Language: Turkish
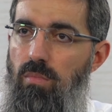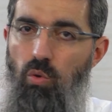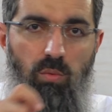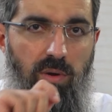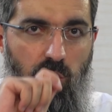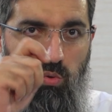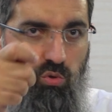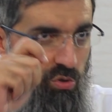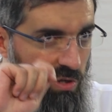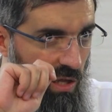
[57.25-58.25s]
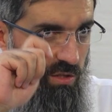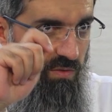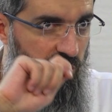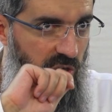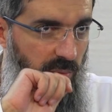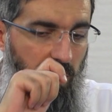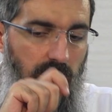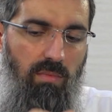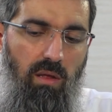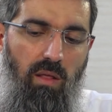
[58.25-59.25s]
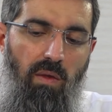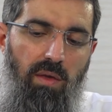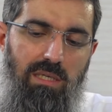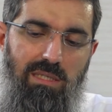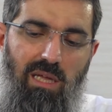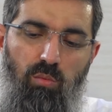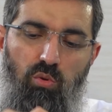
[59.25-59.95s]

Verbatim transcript: ruberu yüz yüze alışveriş yapalım, ister